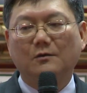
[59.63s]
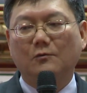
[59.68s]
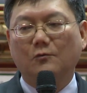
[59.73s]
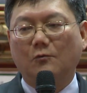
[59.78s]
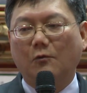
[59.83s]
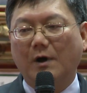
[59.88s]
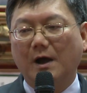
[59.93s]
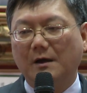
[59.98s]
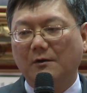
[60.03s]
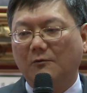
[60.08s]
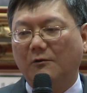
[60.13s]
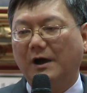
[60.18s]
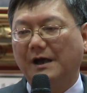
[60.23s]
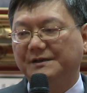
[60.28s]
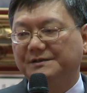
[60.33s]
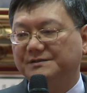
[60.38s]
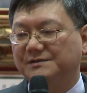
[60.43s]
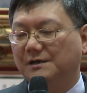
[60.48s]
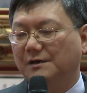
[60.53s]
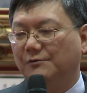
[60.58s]
关怀
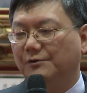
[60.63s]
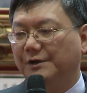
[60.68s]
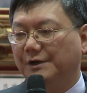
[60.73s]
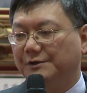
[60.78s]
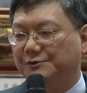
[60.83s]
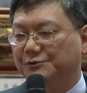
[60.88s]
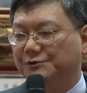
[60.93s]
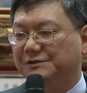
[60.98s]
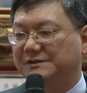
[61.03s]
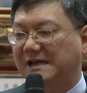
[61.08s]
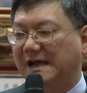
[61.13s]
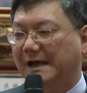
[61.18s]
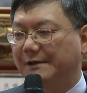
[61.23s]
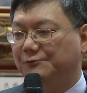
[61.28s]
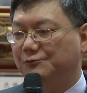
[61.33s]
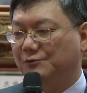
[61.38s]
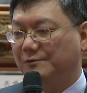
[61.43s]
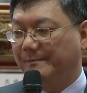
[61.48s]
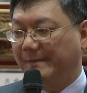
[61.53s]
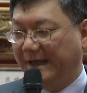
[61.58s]
社会的去参
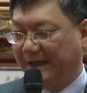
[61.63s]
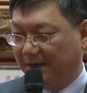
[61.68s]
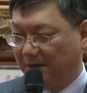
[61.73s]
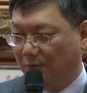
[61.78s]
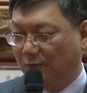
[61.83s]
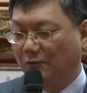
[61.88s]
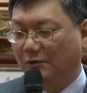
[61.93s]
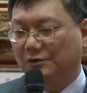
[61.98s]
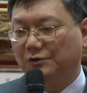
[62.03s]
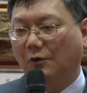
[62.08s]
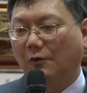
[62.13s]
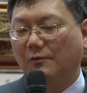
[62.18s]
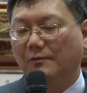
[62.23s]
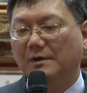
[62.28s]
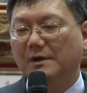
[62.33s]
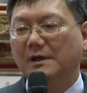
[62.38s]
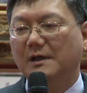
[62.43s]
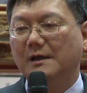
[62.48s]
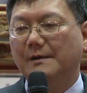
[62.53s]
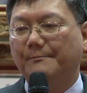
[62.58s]
与每个活动，
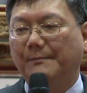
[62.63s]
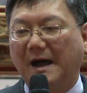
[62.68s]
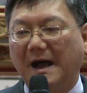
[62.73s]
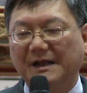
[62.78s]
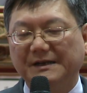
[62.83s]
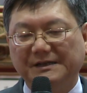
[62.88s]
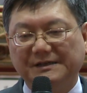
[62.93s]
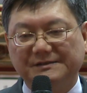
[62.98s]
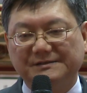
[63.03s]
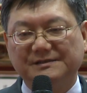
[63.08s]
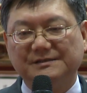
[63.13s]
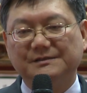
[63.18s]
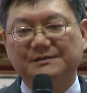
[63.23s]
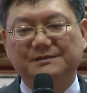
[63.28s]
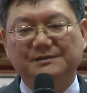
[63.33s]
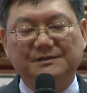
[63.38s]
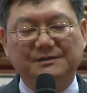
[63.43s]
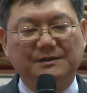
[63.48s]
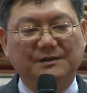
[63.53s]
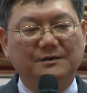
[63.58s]
把你自
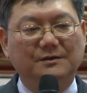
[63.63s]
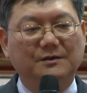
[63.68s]
己。